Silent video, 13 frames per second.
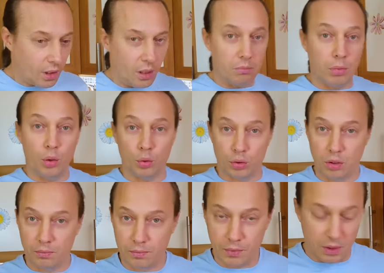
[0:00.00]
блюд.
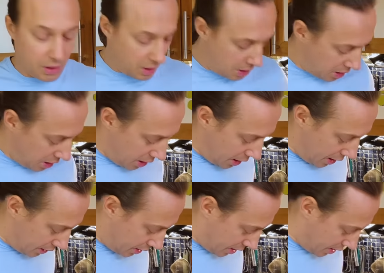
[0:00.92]

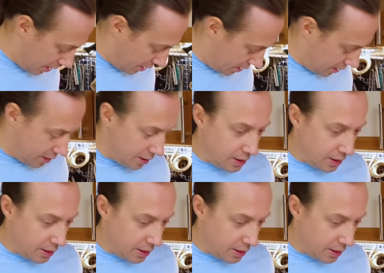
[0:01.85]
Это